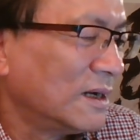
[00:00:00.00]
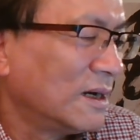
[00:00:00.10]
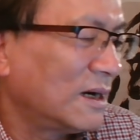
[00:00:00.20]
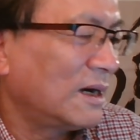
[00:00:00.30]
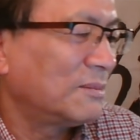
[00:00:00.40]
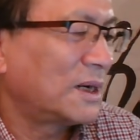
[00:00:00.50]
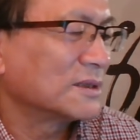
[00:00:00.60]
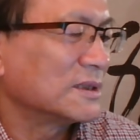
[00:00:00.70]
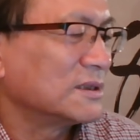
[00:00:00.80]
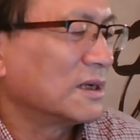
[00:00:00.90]
哈马
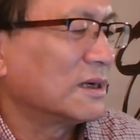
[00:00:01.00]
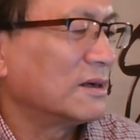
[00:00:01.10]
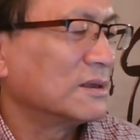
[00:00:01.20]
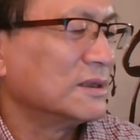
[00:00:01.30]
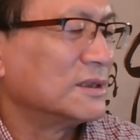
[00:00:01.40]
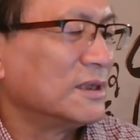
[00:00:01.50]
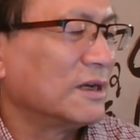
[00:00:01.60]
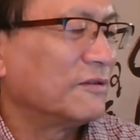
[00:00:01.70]
斯向以色列